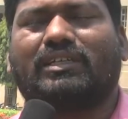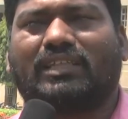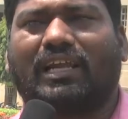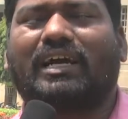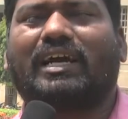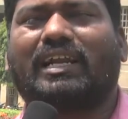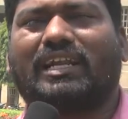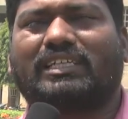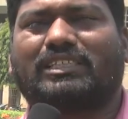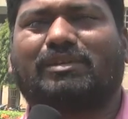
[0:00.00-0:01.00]
తెలంగాణ
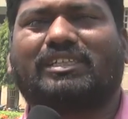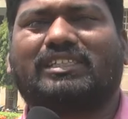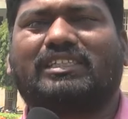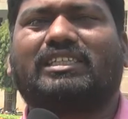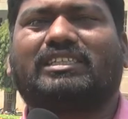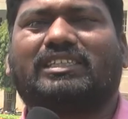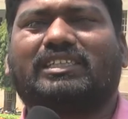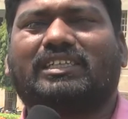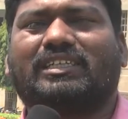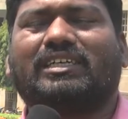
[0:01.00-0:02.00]
రాష్ట్రం అయితే
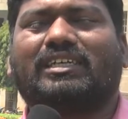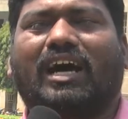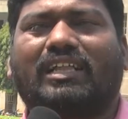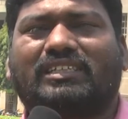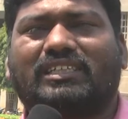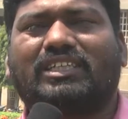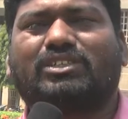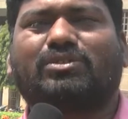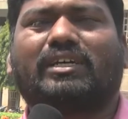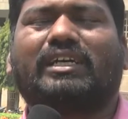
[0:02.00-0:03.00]
సిద్ధించింది అది
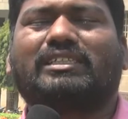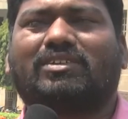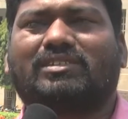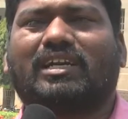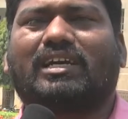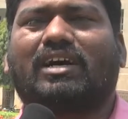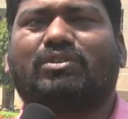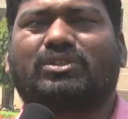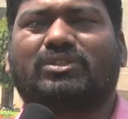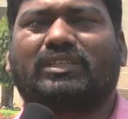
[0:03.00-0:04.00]
సిద్ధించి కూడా ఏడు సంవత్సరాలు
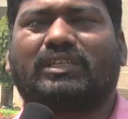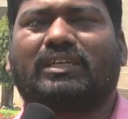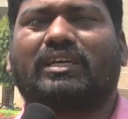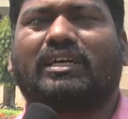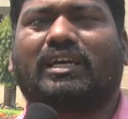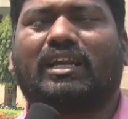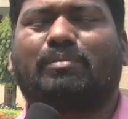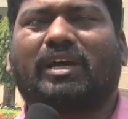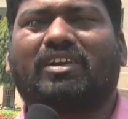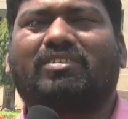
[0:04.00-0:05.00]
కావస్తుంది కానీ
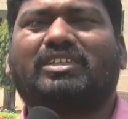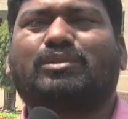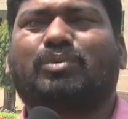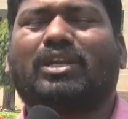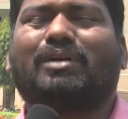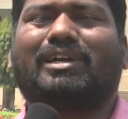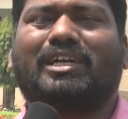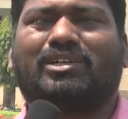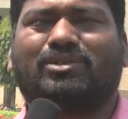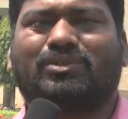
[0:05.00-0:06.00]
పెనం నుంచి
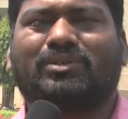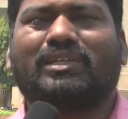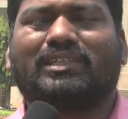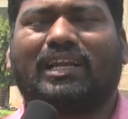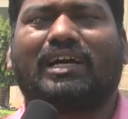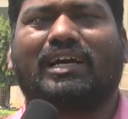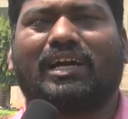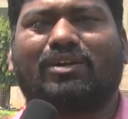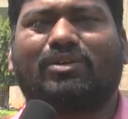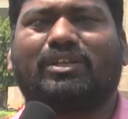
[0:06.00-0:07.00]
పొయ్యిలబడ్డట్టు
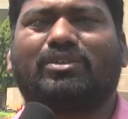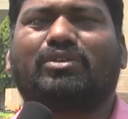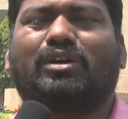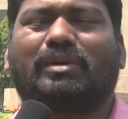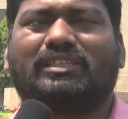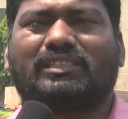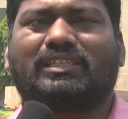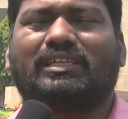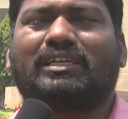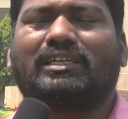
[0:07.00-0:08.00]
తెలంగాణలో నిరుద్యోగ
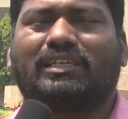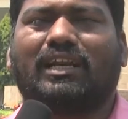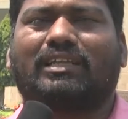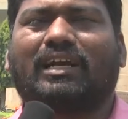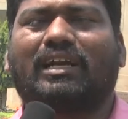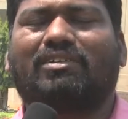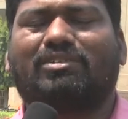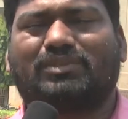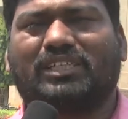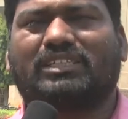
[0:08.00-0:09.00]
పరిస్థితి ఇలా
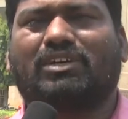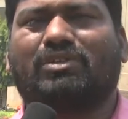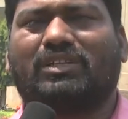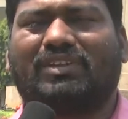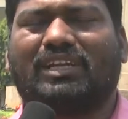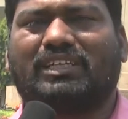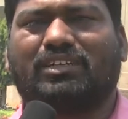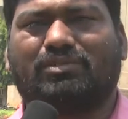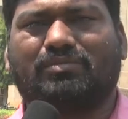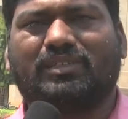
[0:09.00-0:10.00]
తాండవం చేస్తూ ఉన్నది
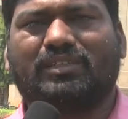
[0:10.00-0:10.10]
విలేతాండవం